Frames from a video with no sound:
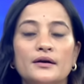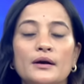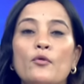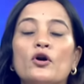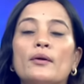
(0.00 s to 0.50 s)

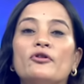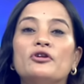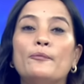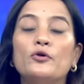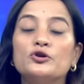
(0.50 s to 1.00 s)
मुख्यमंत्री
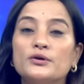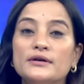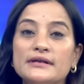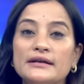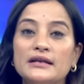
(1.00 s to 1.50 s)
पुष्कर
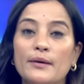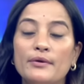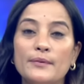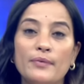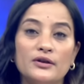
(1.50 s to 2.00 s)
सिंह धामी
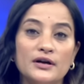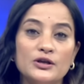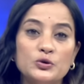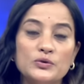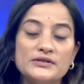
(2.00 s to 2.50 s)
ने 15
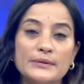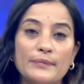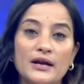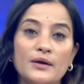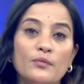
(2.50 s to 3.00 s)
जून से
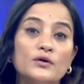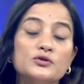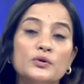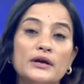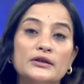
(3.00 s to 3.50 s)
पहले
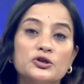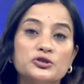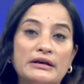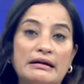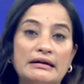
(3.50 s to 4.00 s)
मॉनसून के
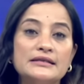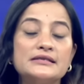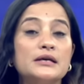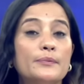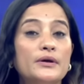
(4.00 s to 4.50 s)
दृष्टिगत
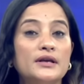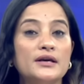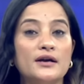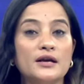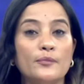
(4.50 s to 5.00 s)
सभी
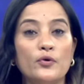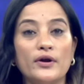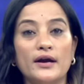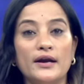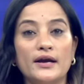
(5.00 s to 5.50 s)
तैयारियां पूरी
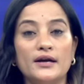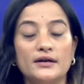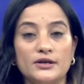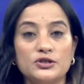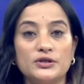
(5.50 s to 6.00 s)
करने के
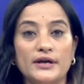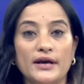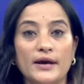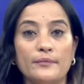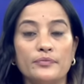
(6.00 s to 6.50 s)
निर्देश दिए
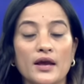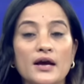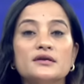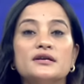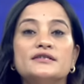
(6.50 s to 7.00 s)
हैं
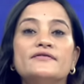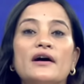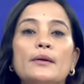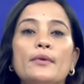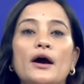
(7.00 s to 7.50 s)

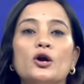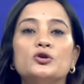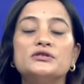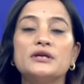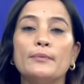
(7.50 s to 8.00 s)
सचिवालय में
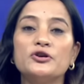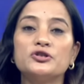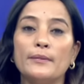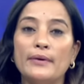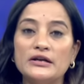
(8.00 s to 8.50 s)
आयोजित
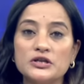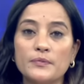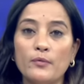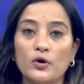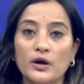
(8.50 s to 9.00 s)
समीक्षा बैठक
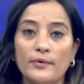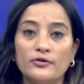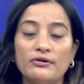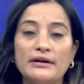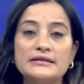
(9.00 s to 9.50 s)
में
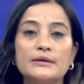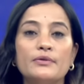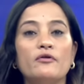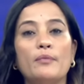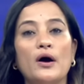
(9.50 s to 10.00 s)
मुख्यमंत्री ने सभी
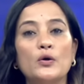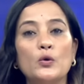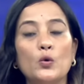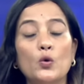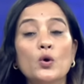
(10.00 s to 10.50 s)
विभागों
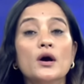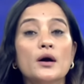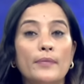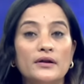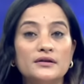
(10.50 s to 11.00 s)
को
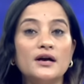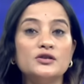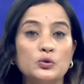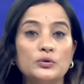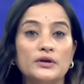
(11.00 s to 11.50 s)
15
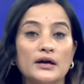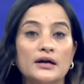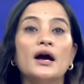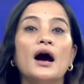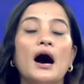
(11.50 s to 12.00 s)
जून तक
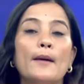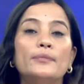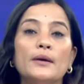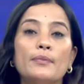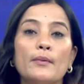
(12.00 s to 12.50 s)

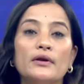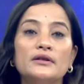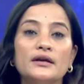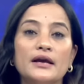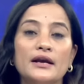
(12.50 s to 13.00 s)
आपदा
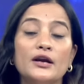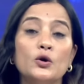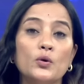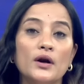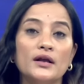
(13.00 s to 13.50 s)
प्रबंधन के लिए
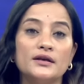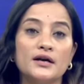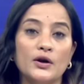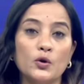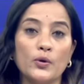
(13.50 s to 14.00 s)
नोडल
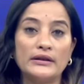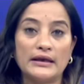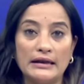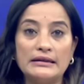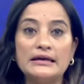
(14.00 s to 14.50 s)
अधिकारियों की
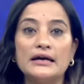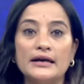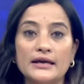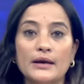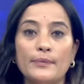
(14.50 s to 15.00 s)
तैनाती
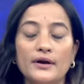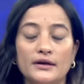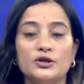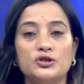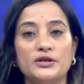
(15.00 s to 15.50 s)
करने के भी
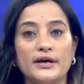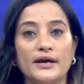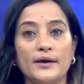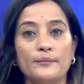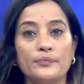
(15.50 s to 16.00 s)
निर्देश दिए हैं